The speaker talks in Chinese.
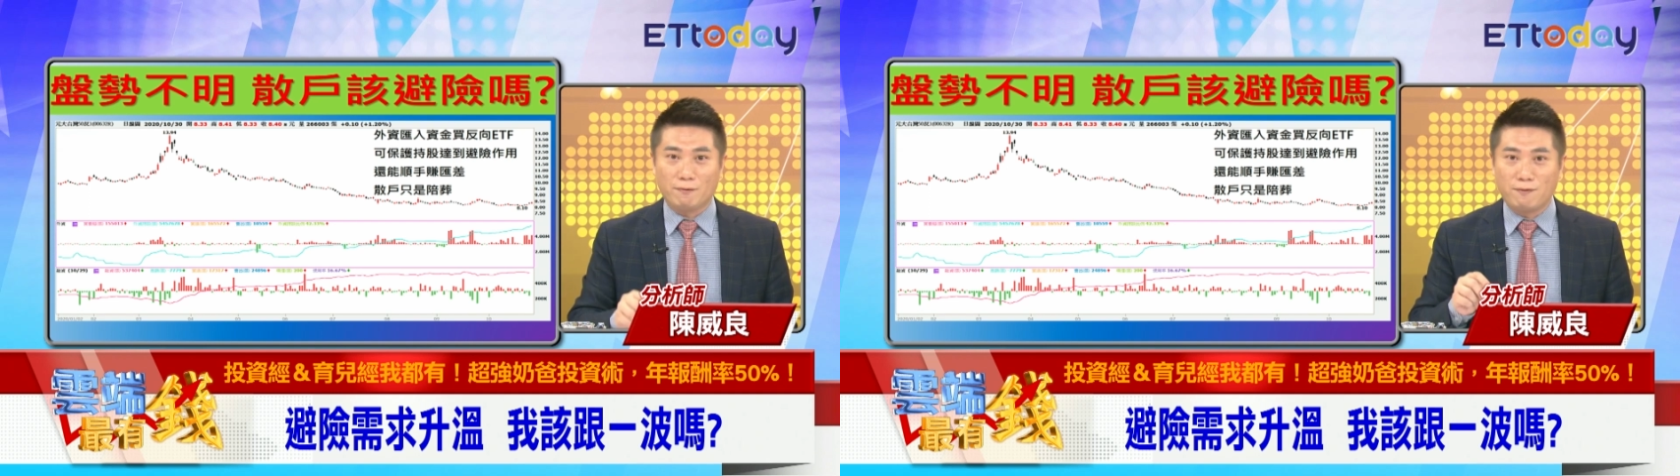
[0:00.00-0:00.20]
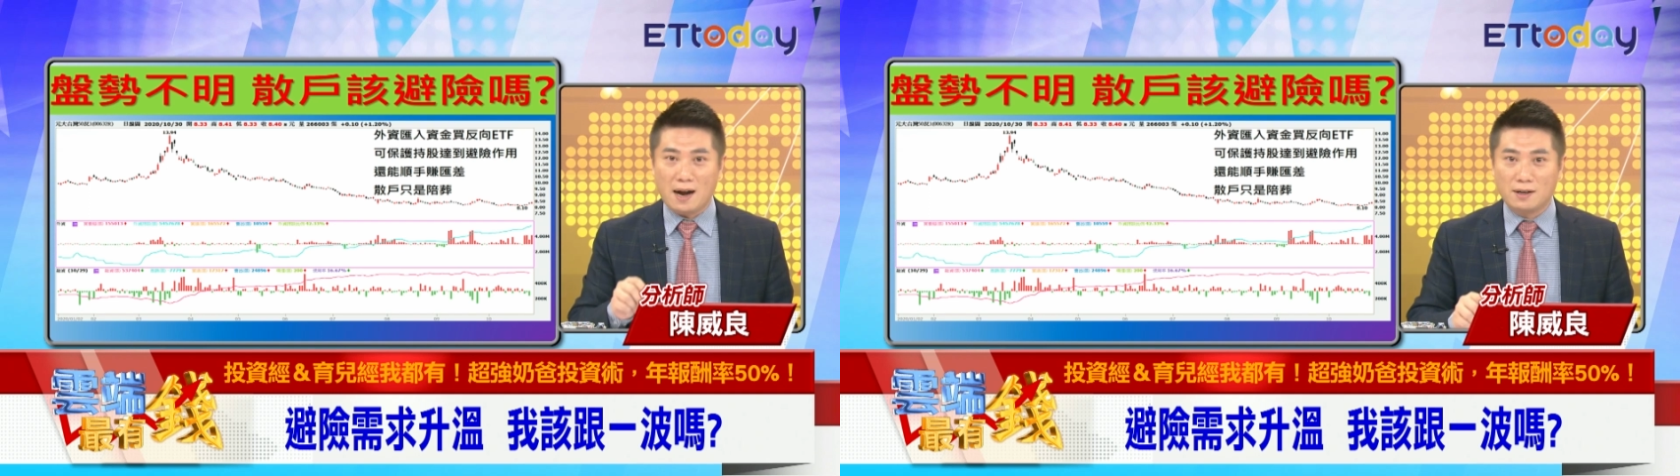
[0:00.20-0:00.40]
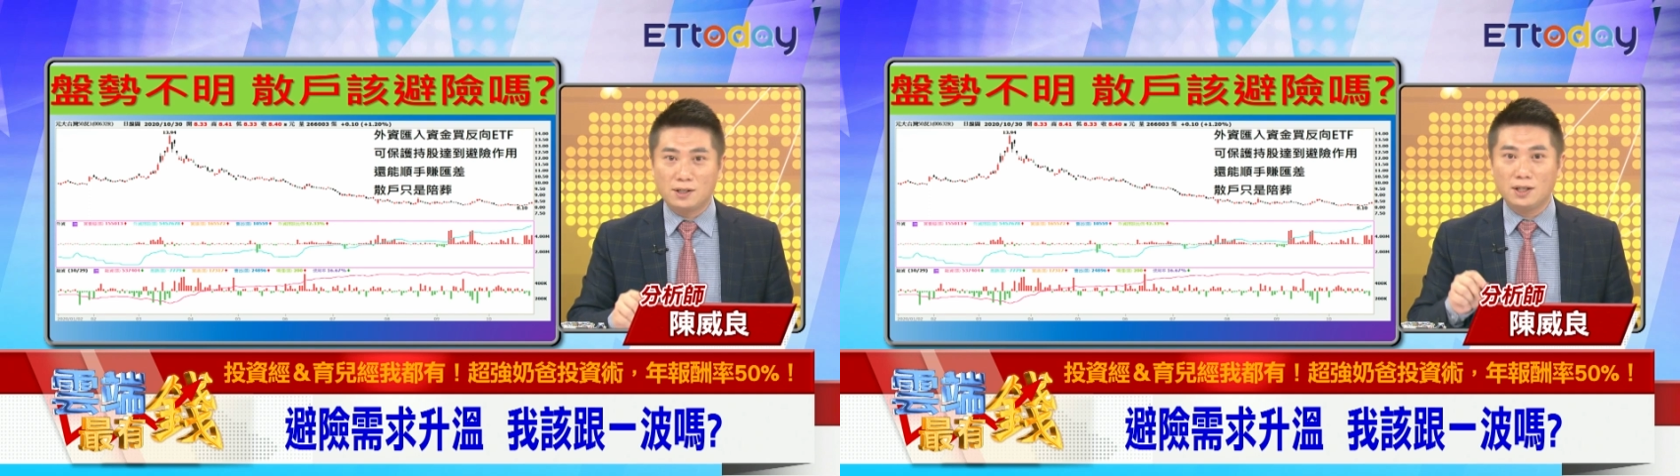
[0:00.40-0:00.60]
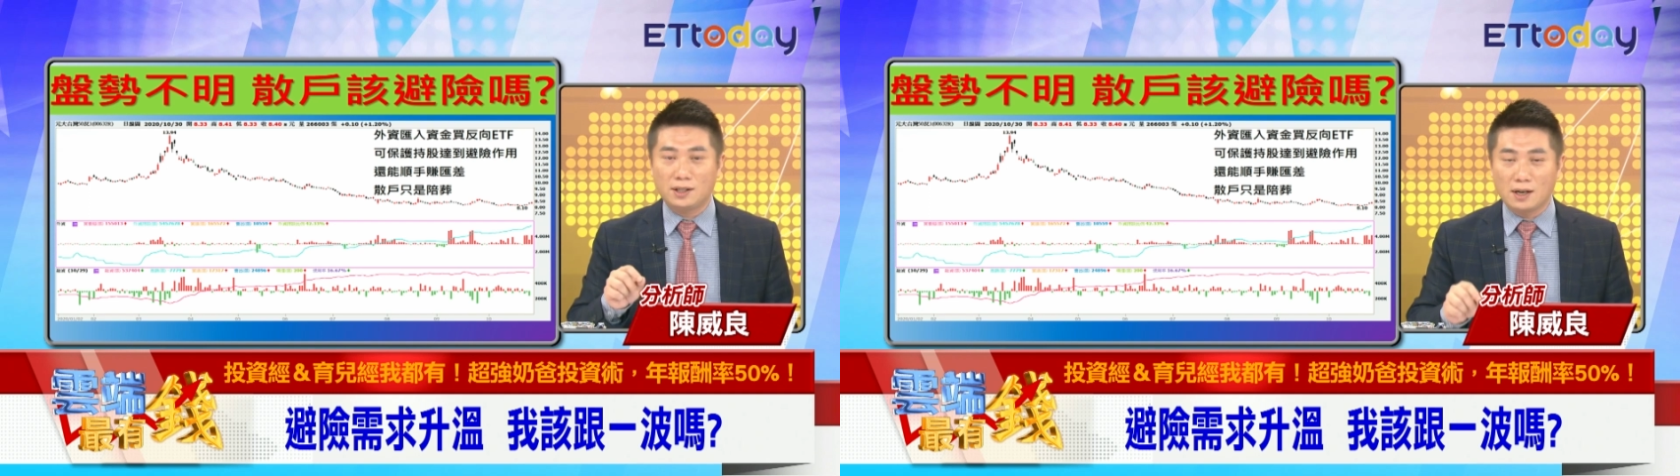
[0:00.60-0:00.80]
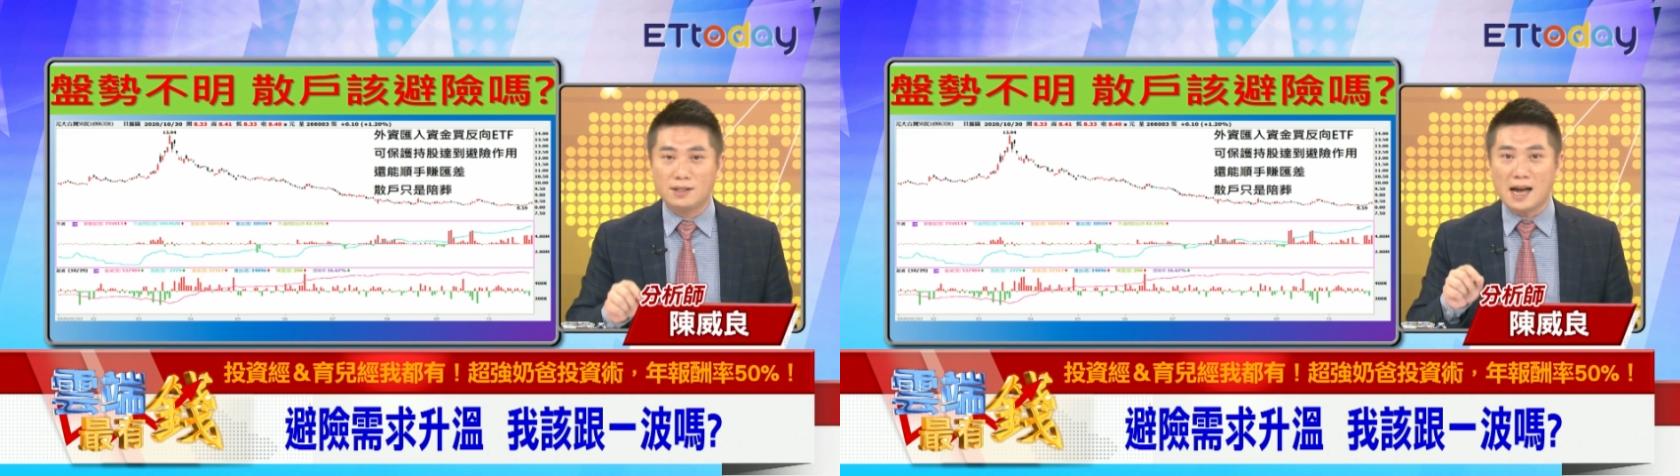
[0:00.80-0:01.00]
反而是
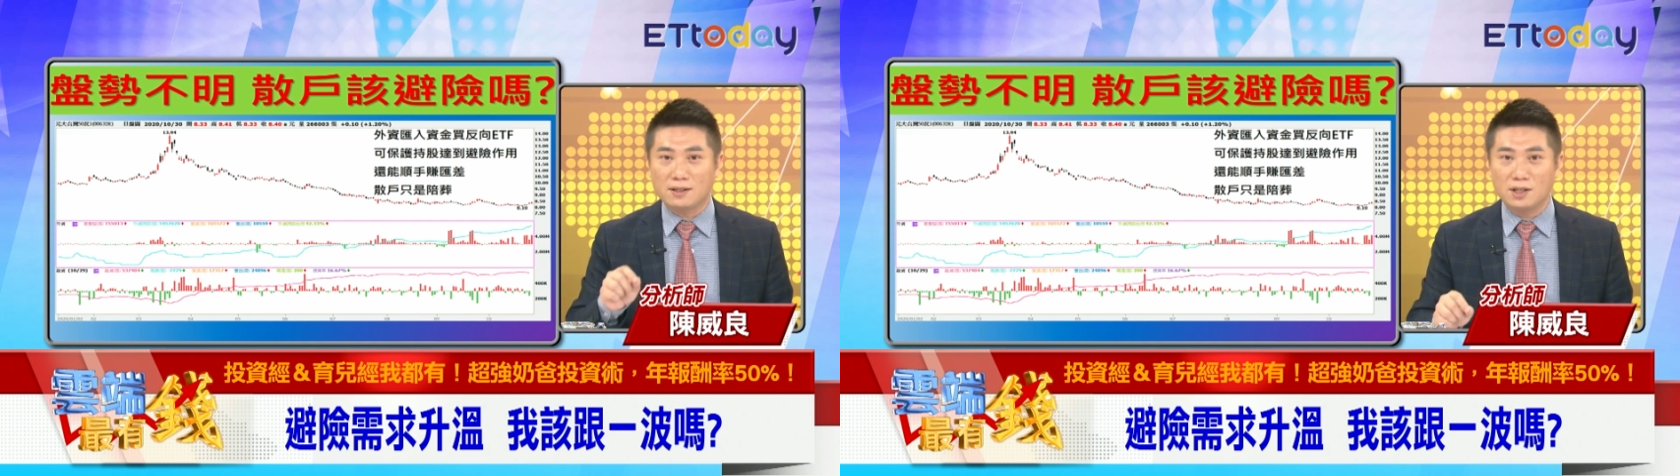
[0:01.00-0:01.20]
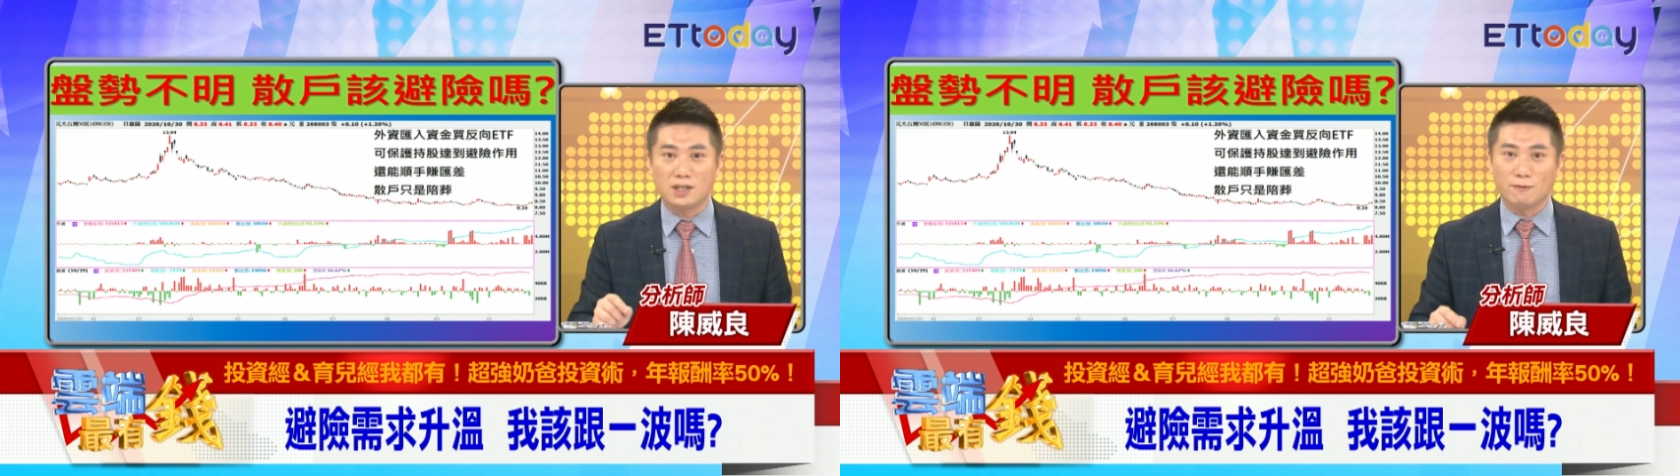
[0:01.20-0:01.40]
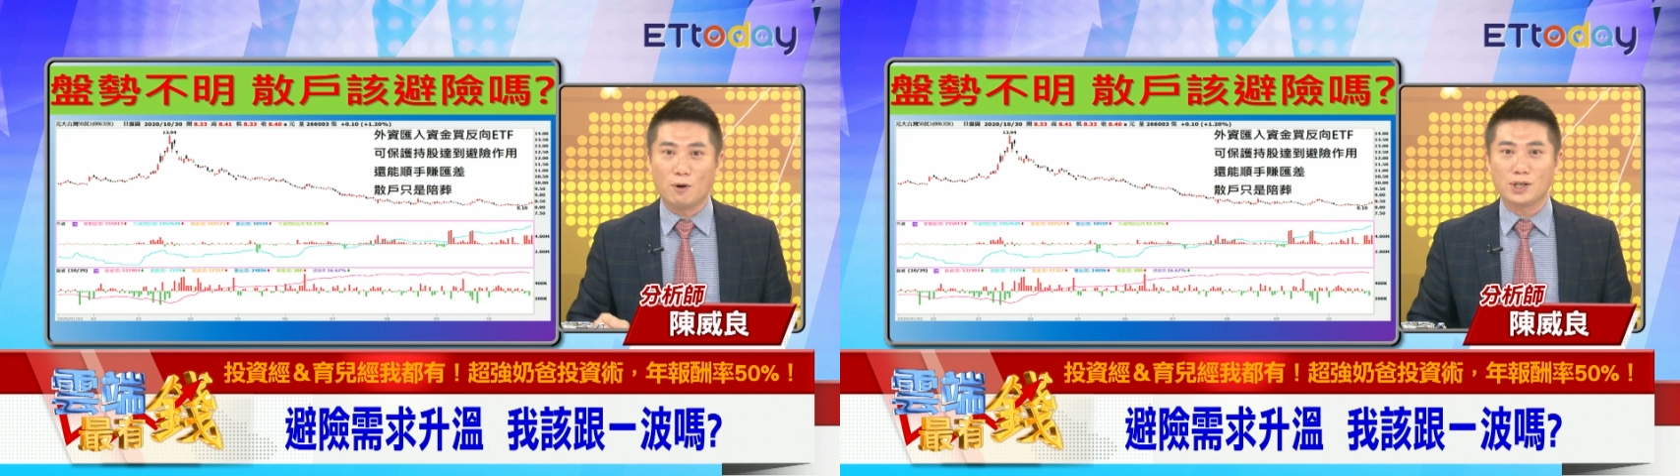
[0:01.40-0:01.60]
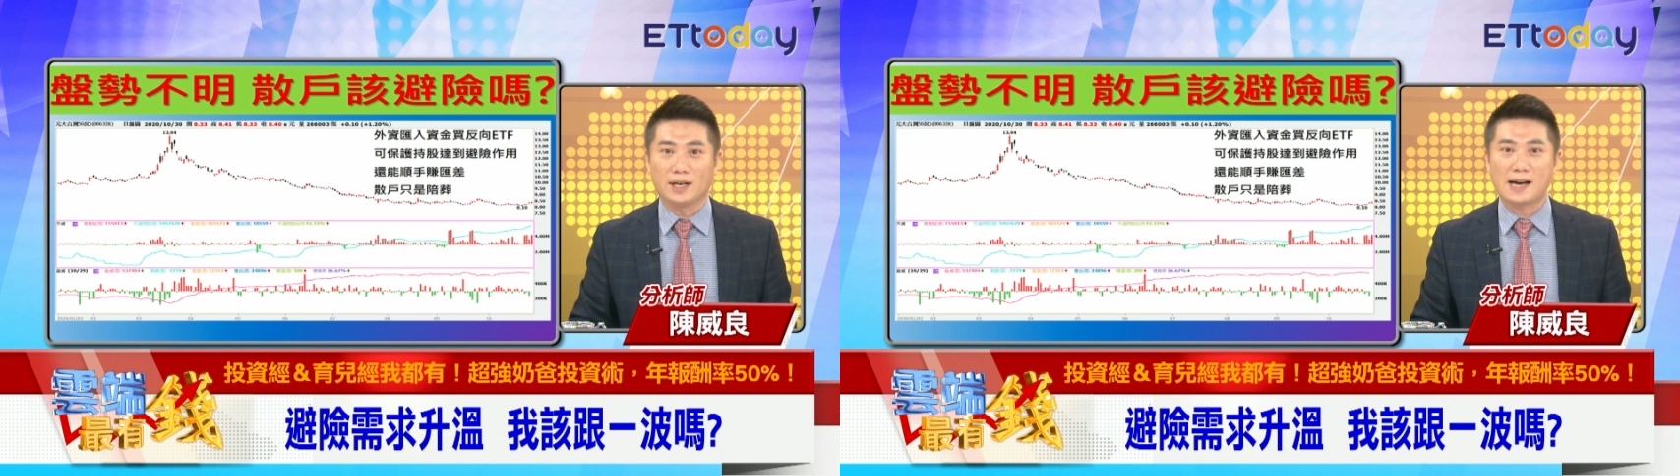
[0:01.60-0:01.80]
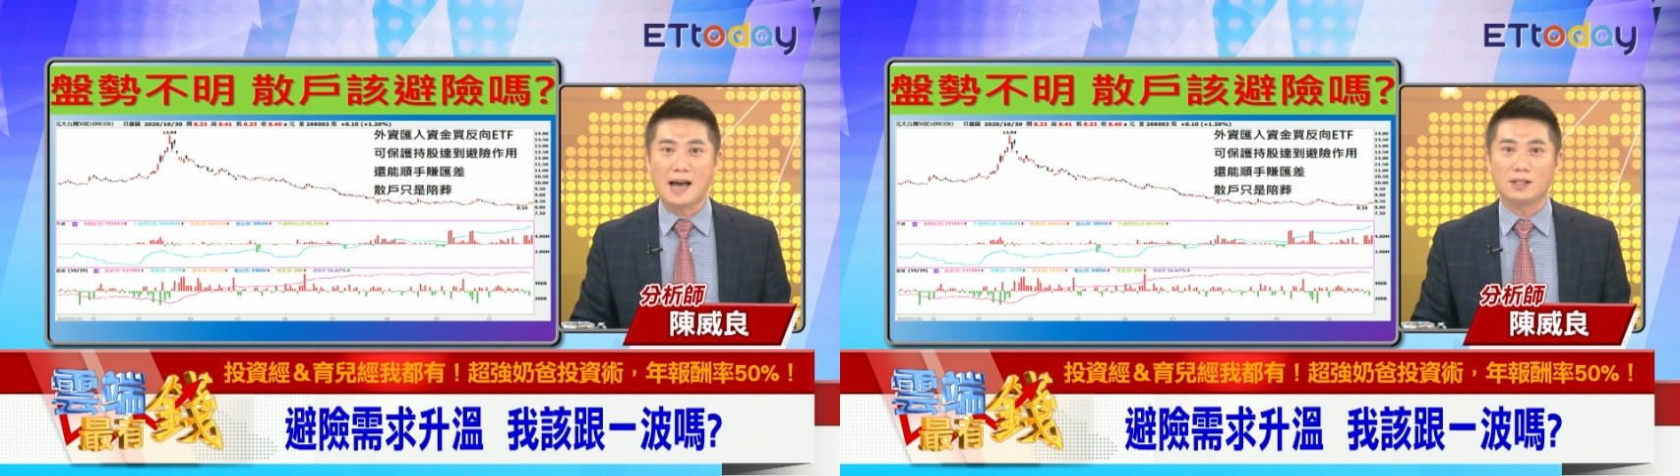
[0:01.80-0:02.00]
增加自己风险
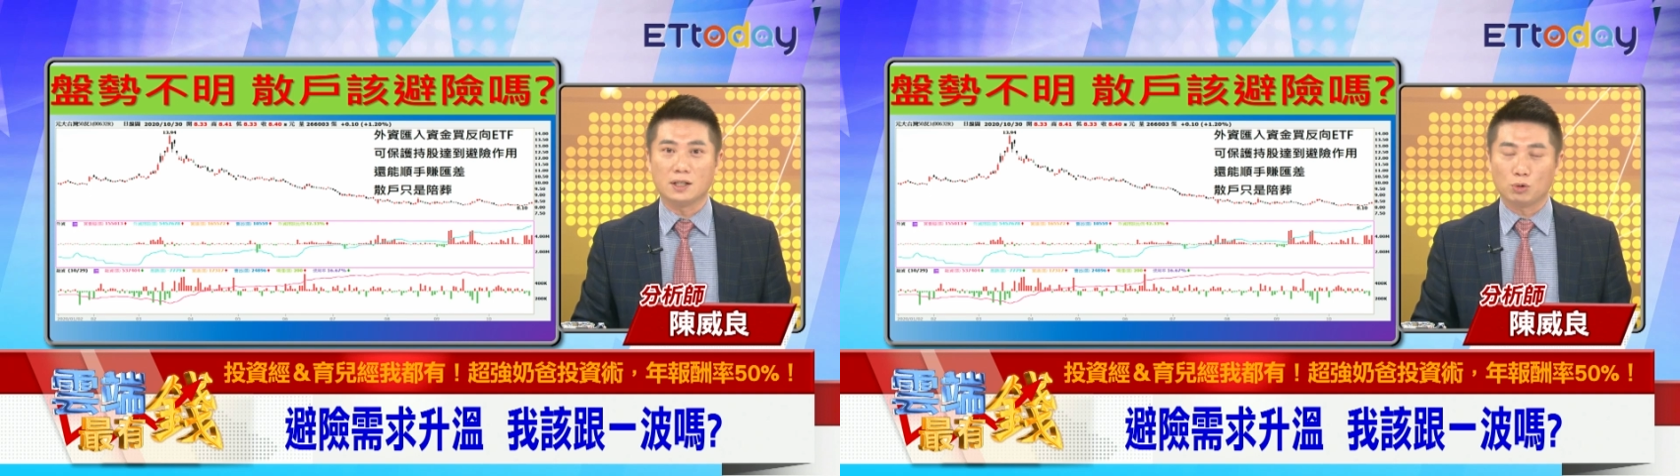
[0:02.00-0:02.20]
的开始。